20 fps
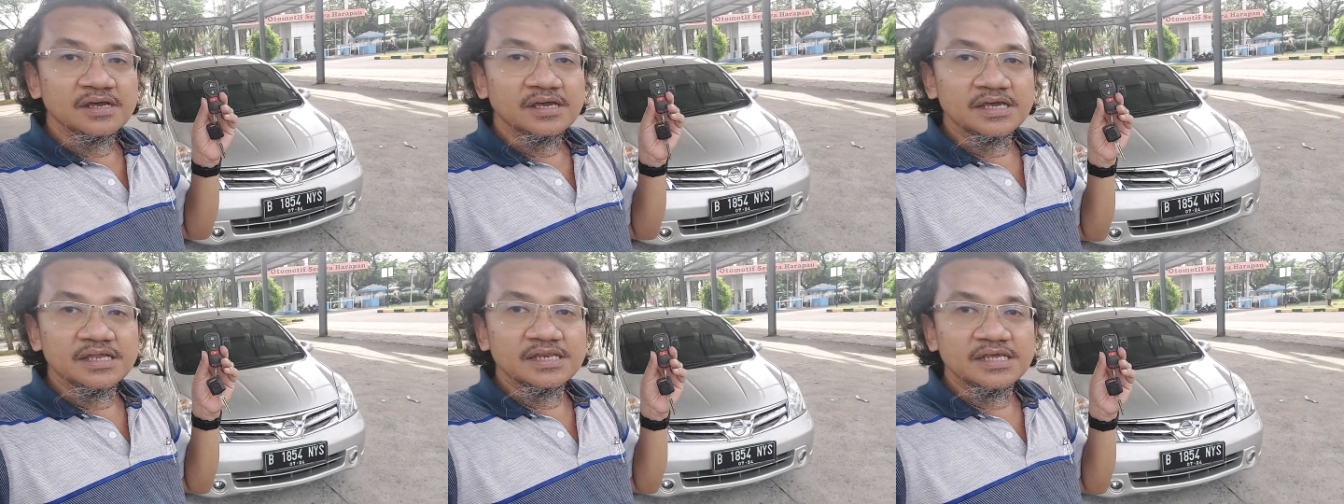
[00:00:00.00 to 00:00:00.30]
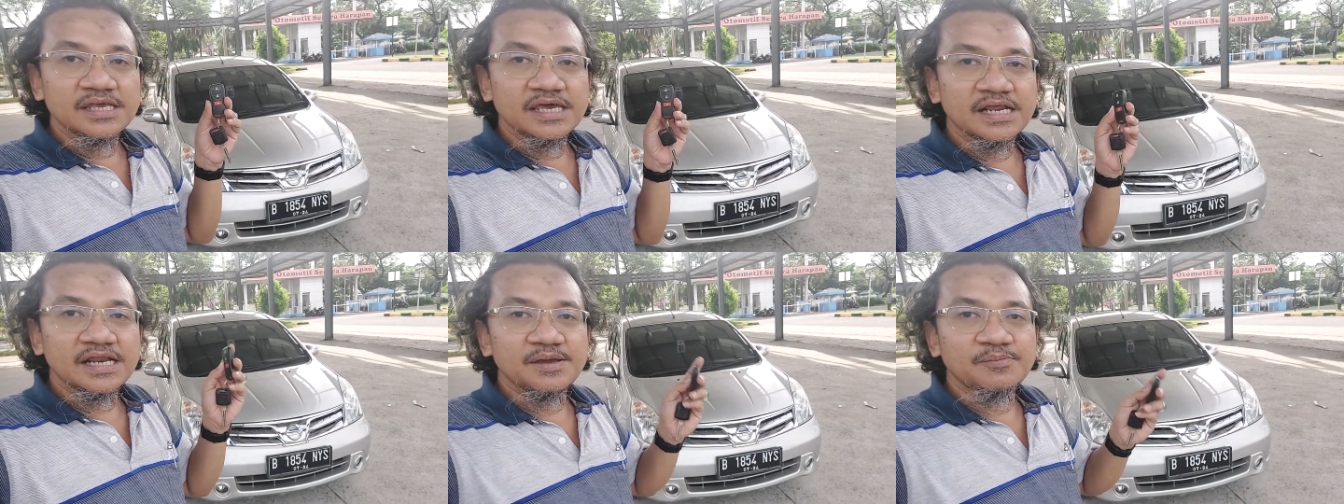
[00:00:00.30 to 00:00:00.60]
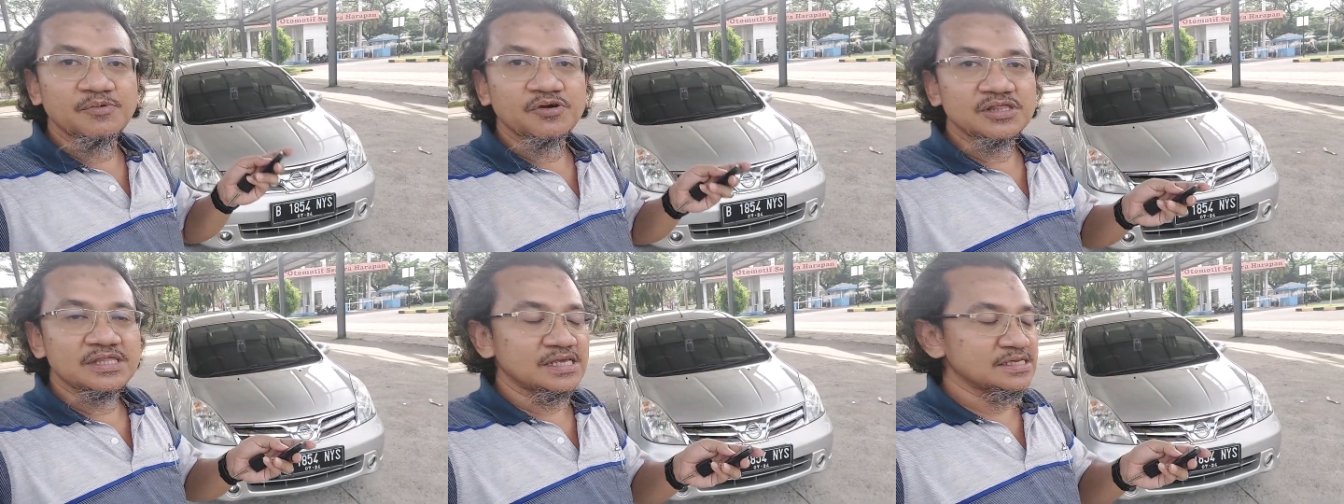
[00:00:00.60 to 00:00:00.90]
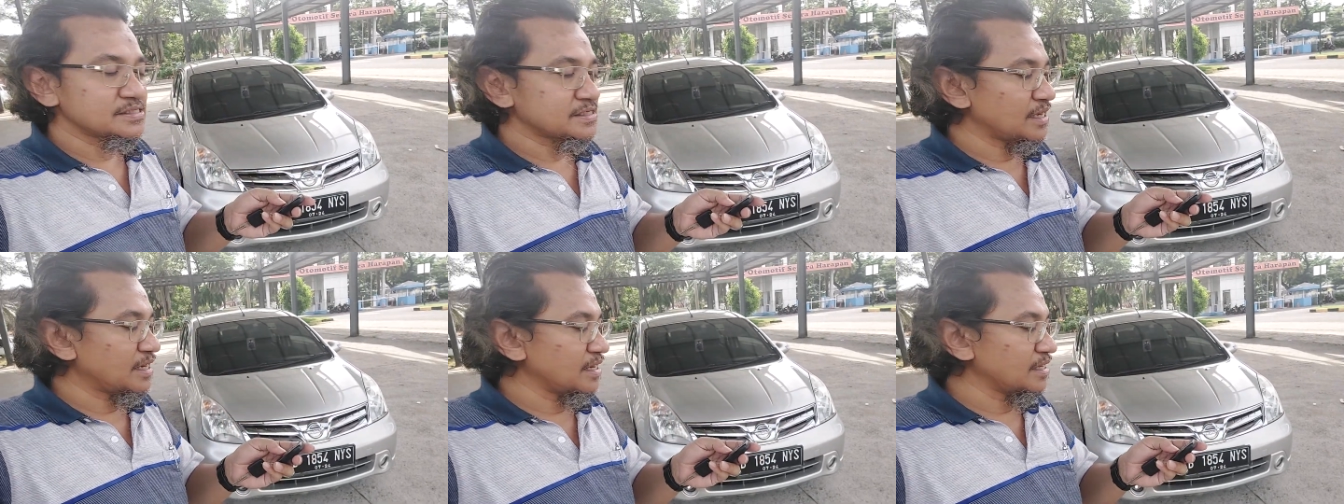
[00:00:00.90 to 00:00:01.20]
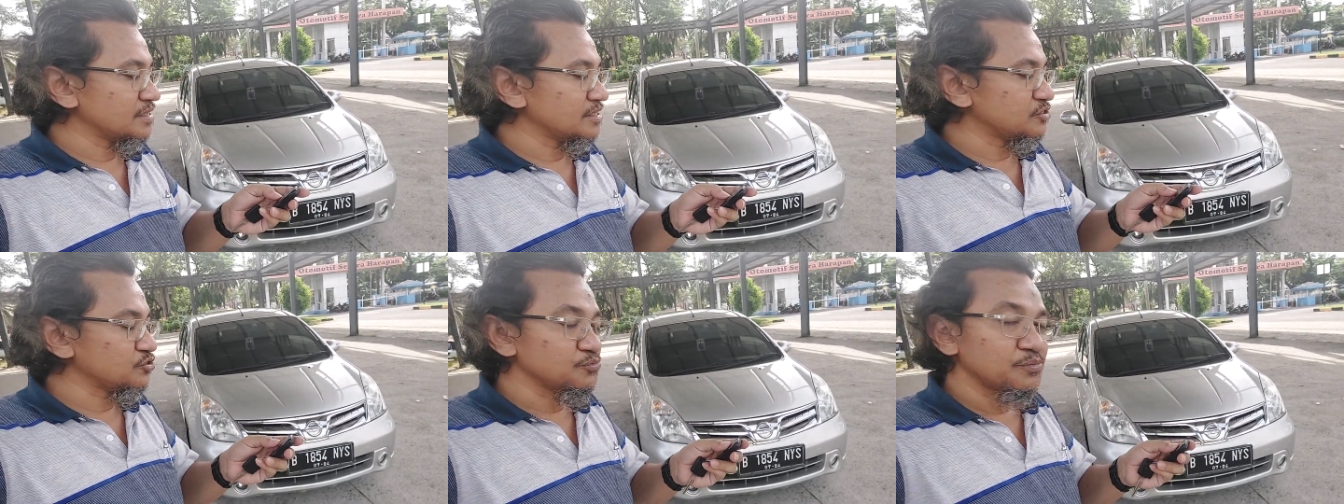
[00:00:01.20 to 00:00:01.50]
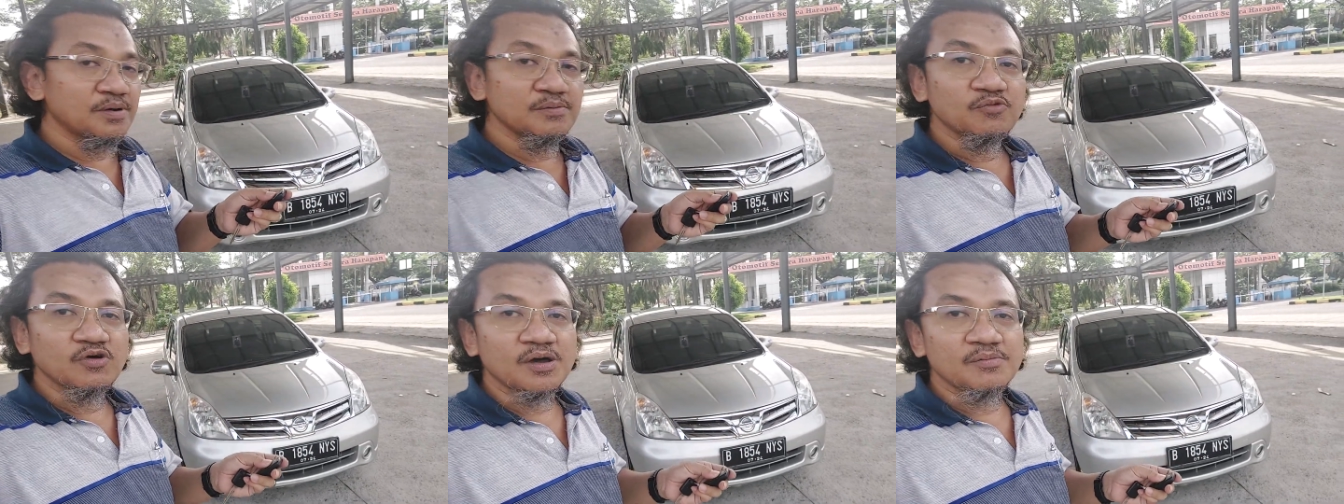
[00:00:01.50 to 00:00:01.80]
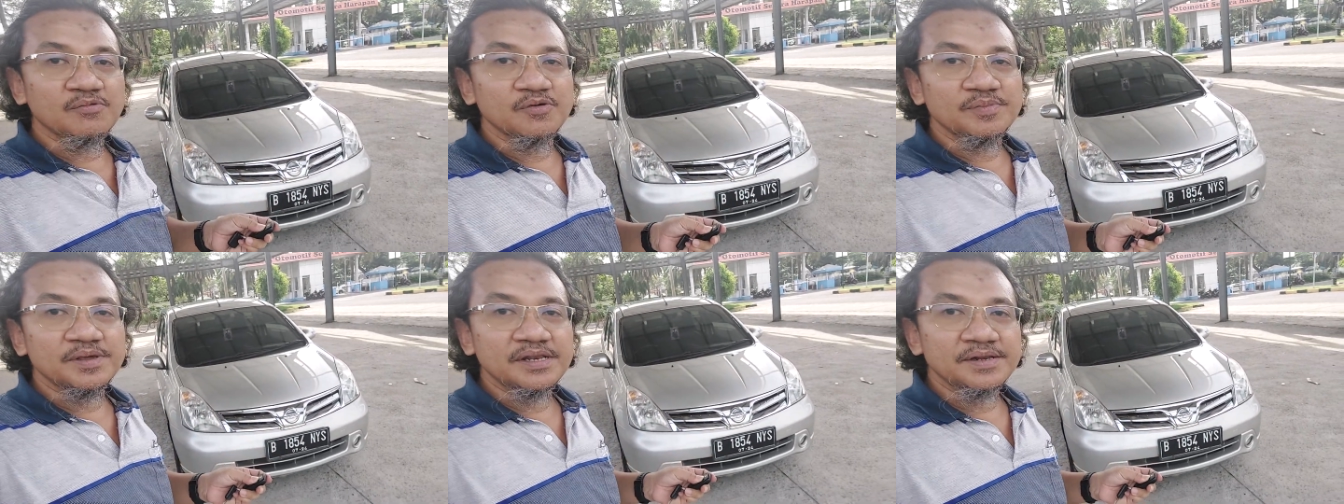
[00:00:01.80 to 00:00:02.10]
ininya remotenya sekarang kita coba buka
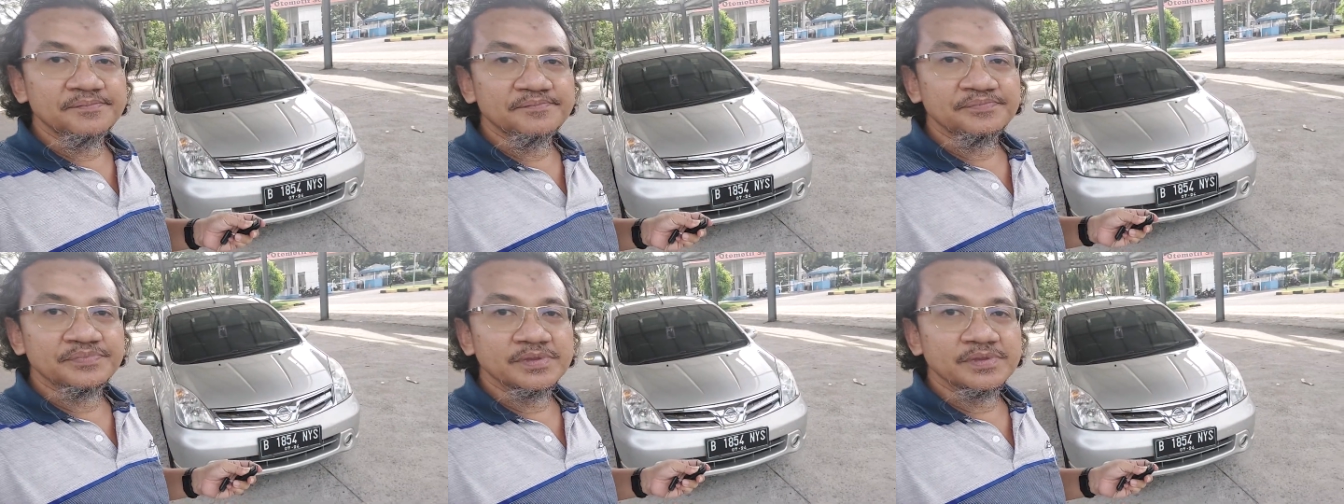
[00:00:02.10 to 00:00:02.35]
mobil